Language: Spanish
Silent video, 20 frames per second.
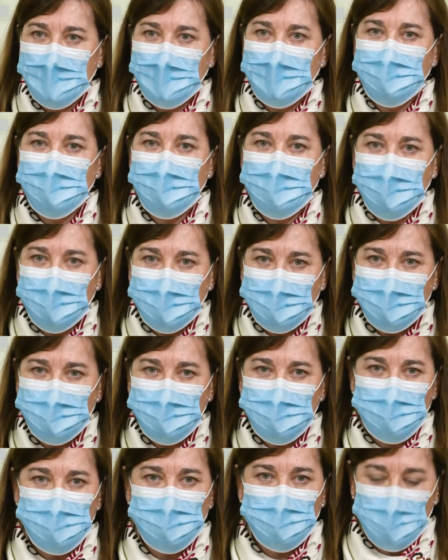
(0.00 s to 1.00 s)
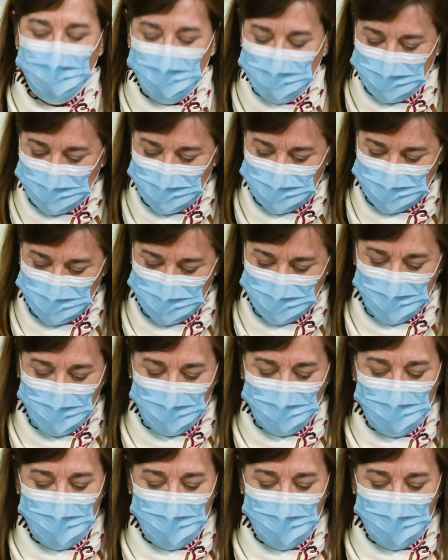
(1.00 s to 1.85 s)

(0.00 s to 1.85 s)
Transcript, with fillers: están sujetas a